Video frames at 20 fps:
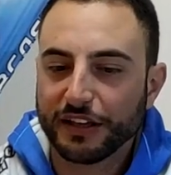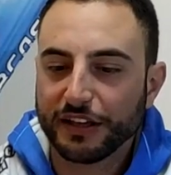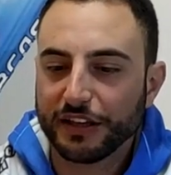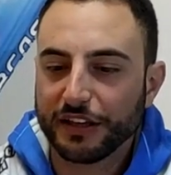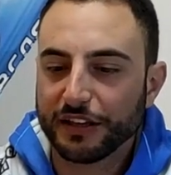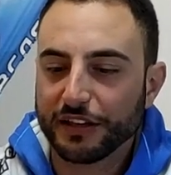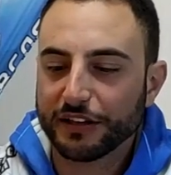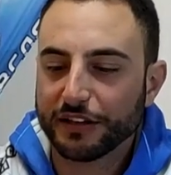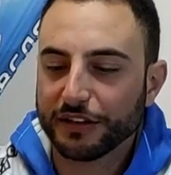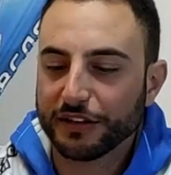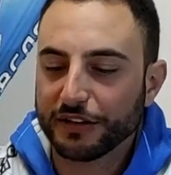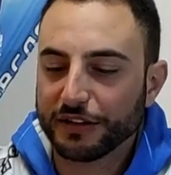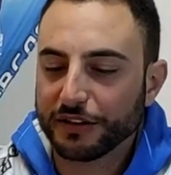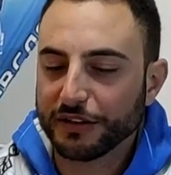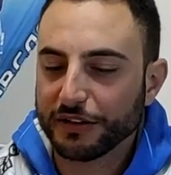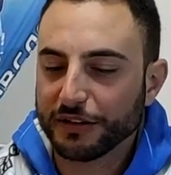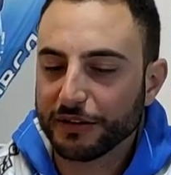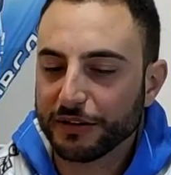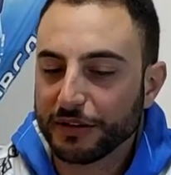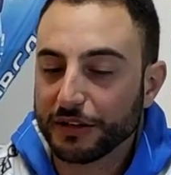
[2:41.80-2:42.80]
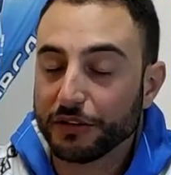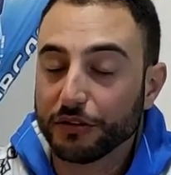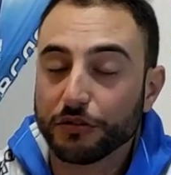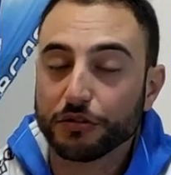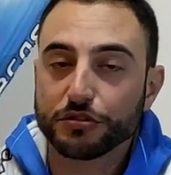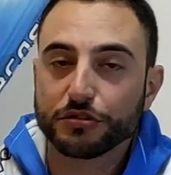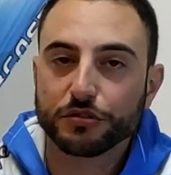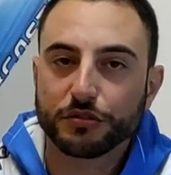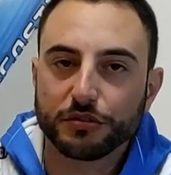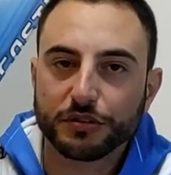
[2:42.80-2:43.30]
e eh, il
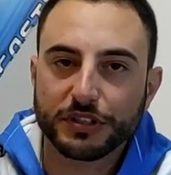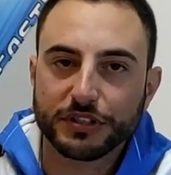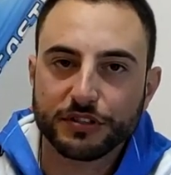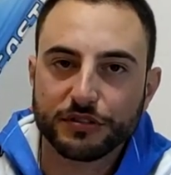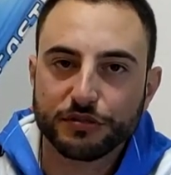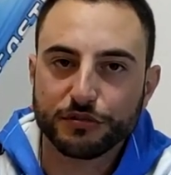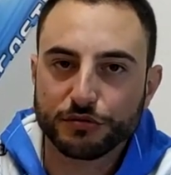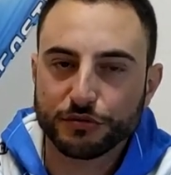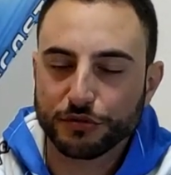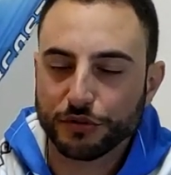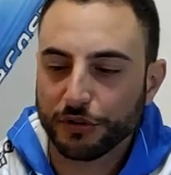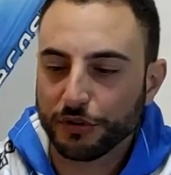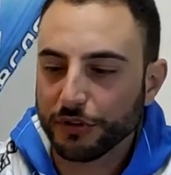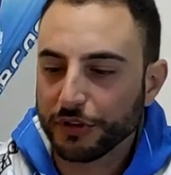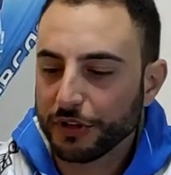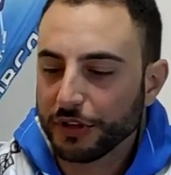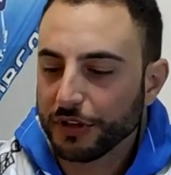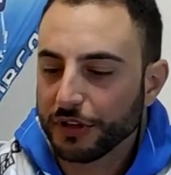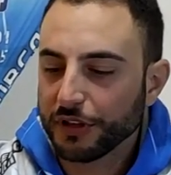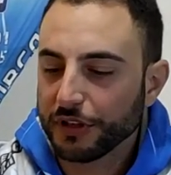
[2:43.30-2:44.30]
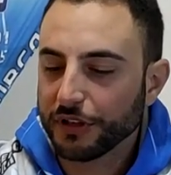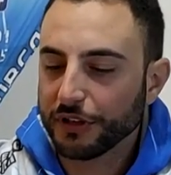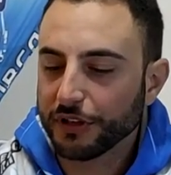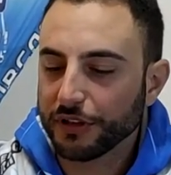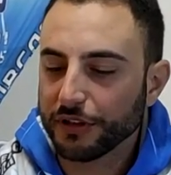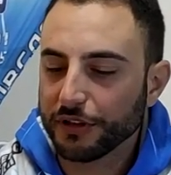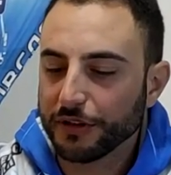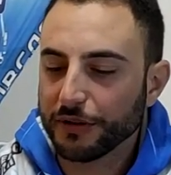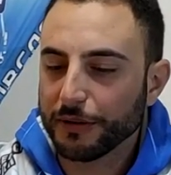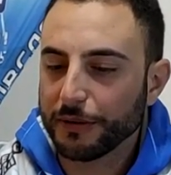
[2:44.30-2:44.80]
nostro innanzitutto
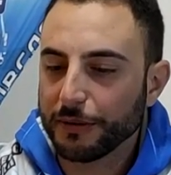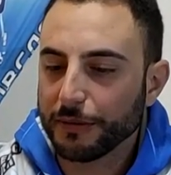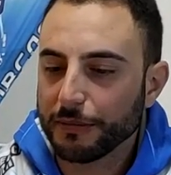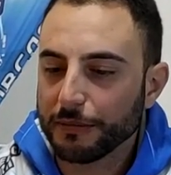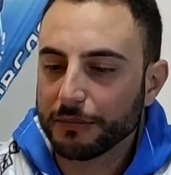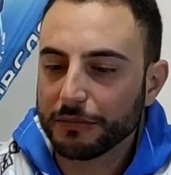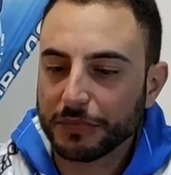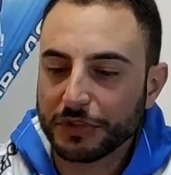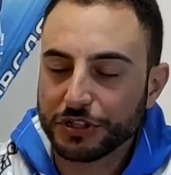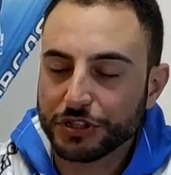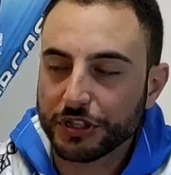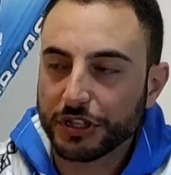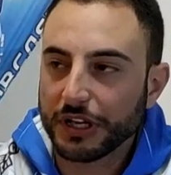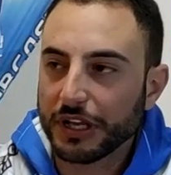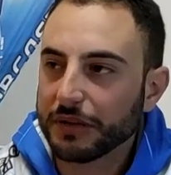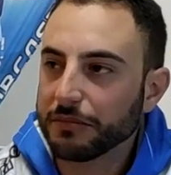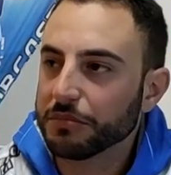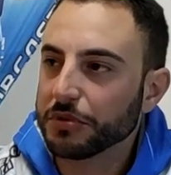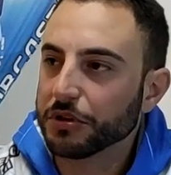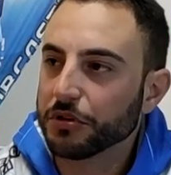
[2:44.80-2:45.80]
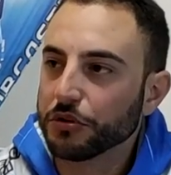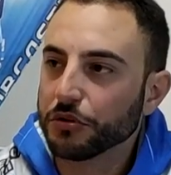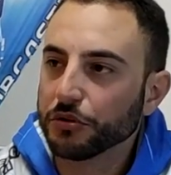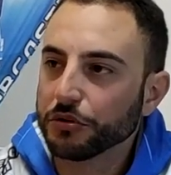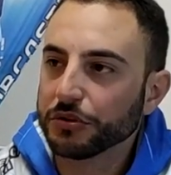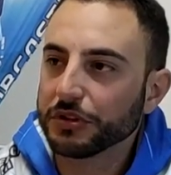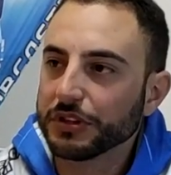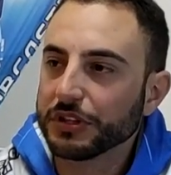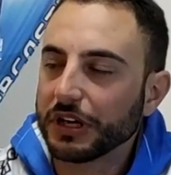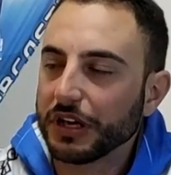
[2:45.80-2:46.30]
eh, C Club
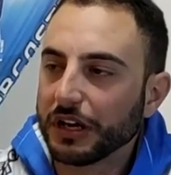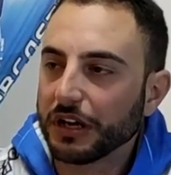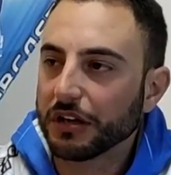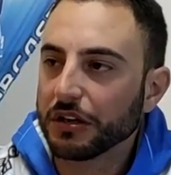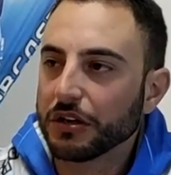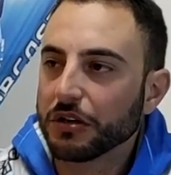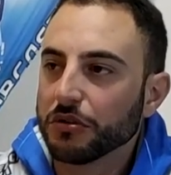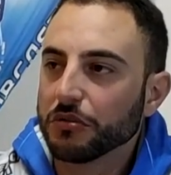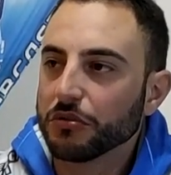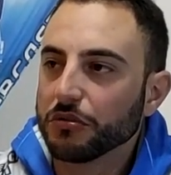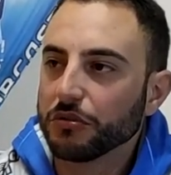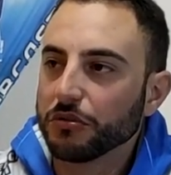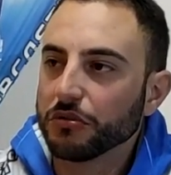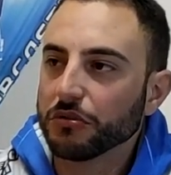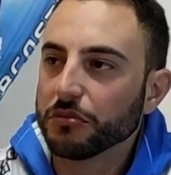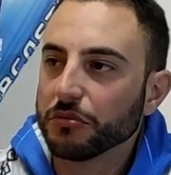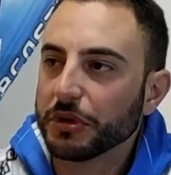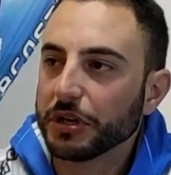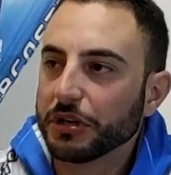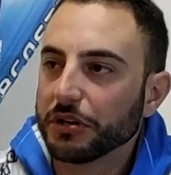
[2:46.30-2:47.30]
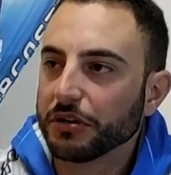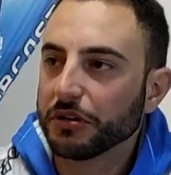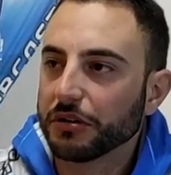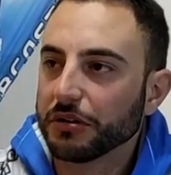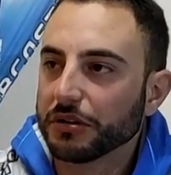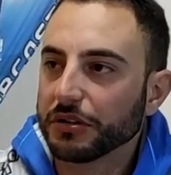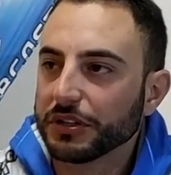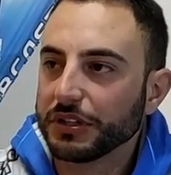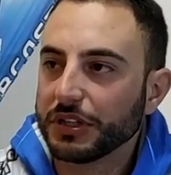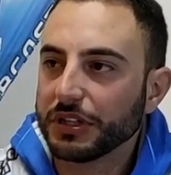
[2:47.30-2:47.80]
conta un
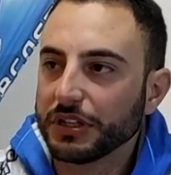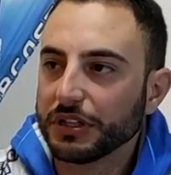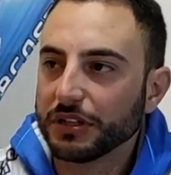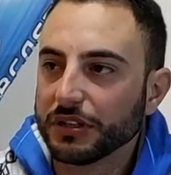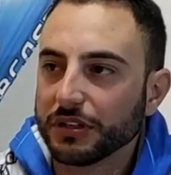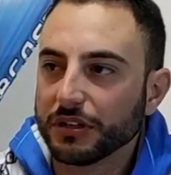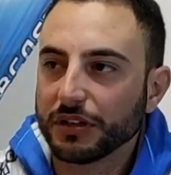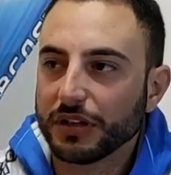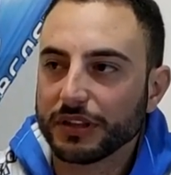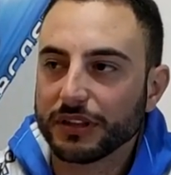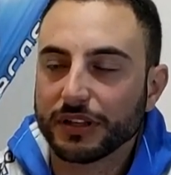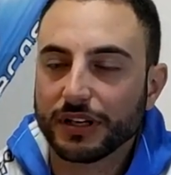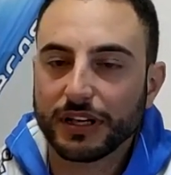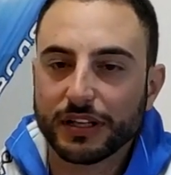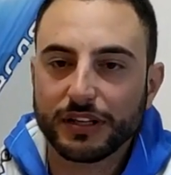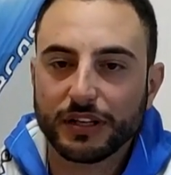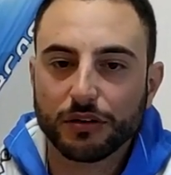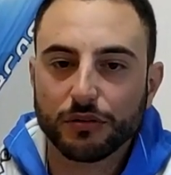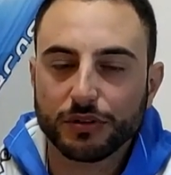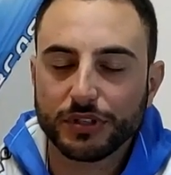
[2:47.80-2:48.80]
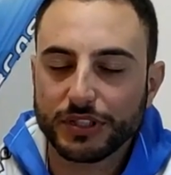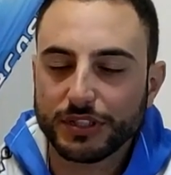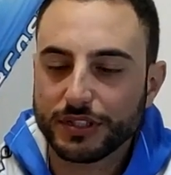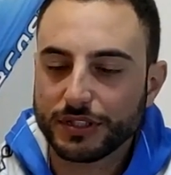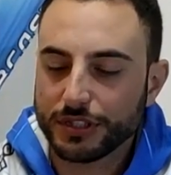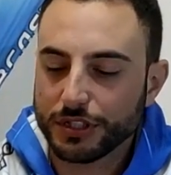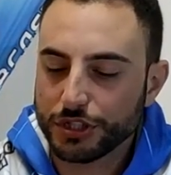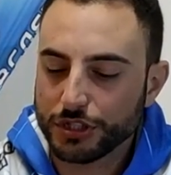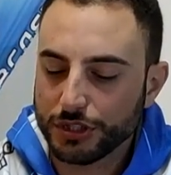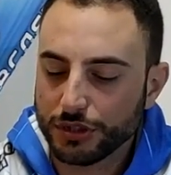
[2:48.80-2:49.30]
numero di eh, atleti
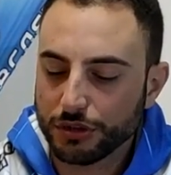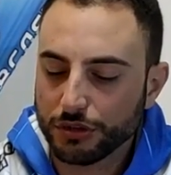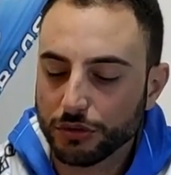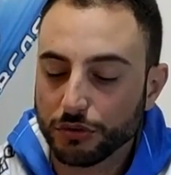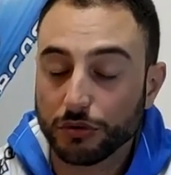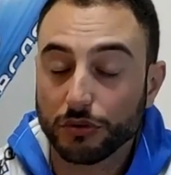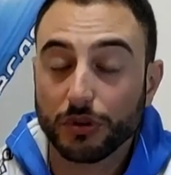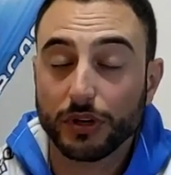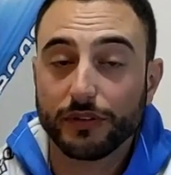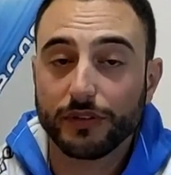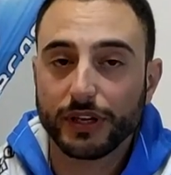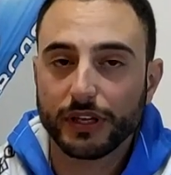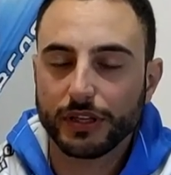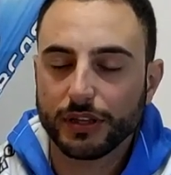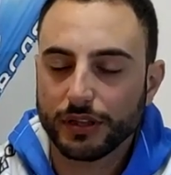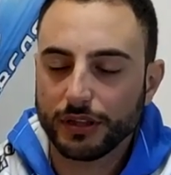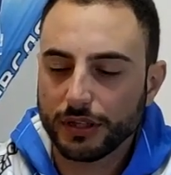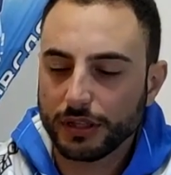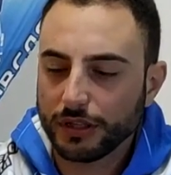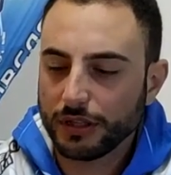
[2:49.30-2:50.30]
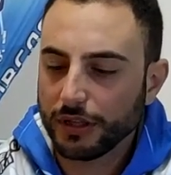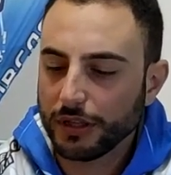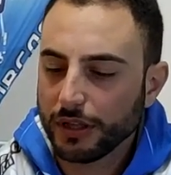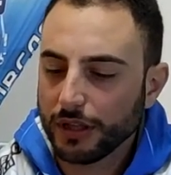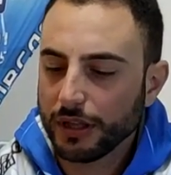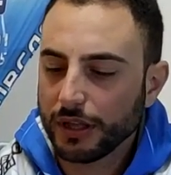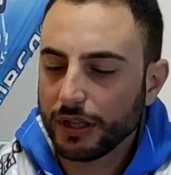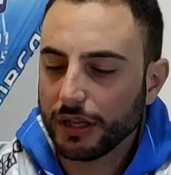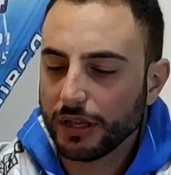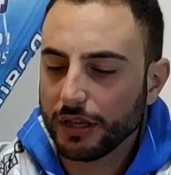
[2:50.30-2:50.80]
agonistici intorno ai 20
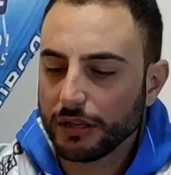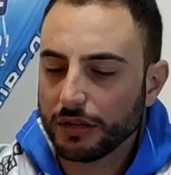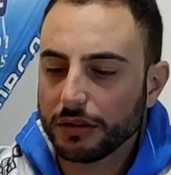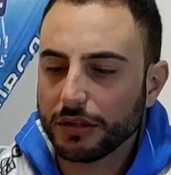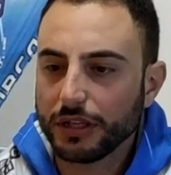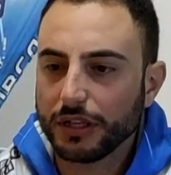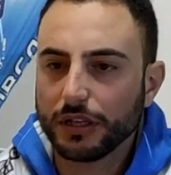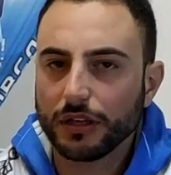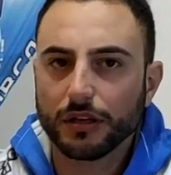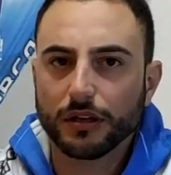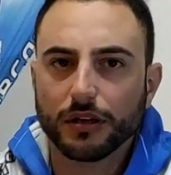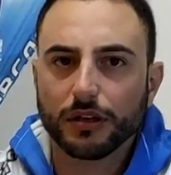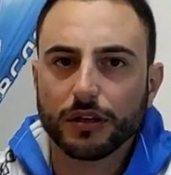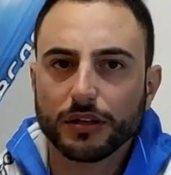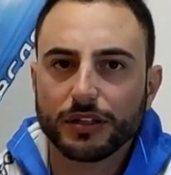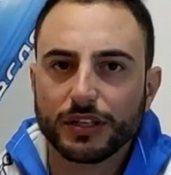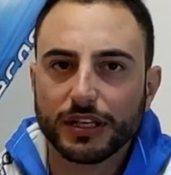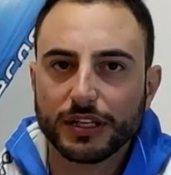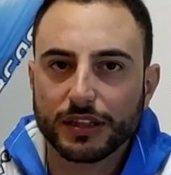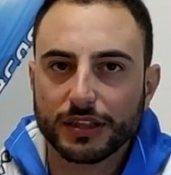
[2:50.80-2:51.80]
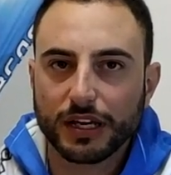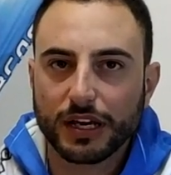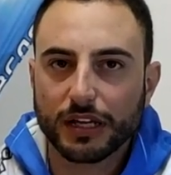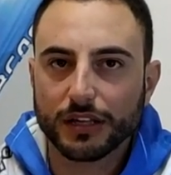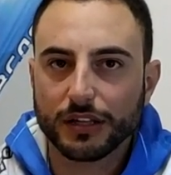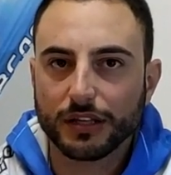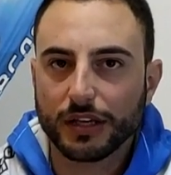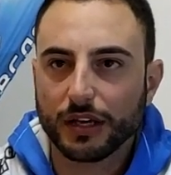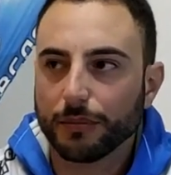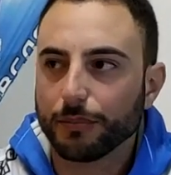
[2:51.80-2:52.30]
e di eh,
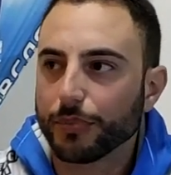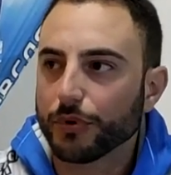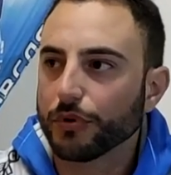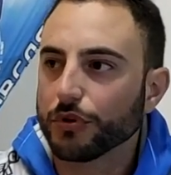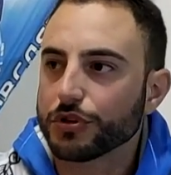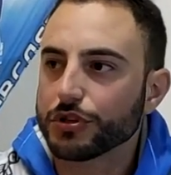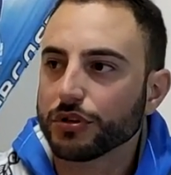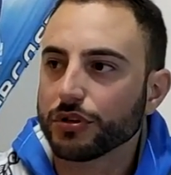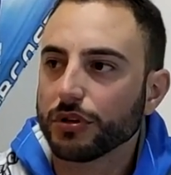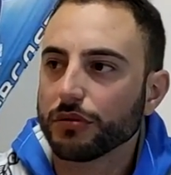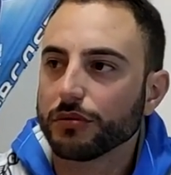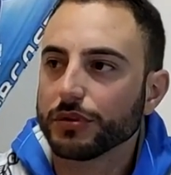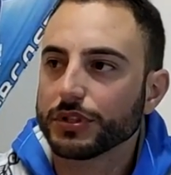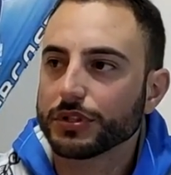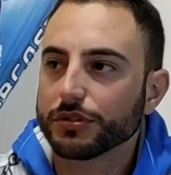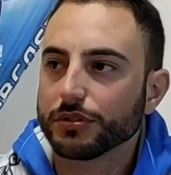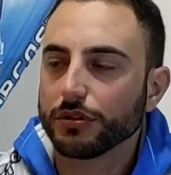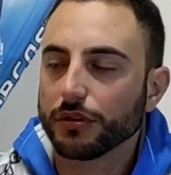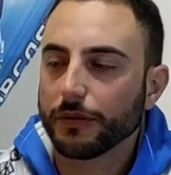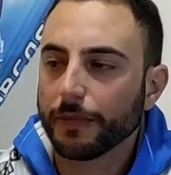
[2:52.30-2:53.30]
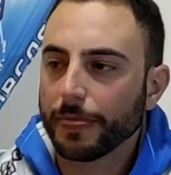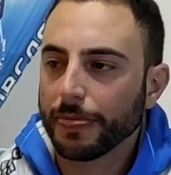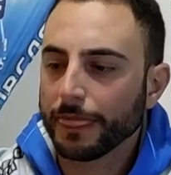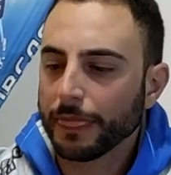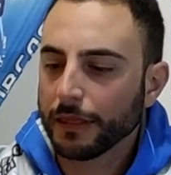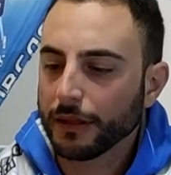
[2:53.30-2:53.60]
dilettanti che approcciano a questo,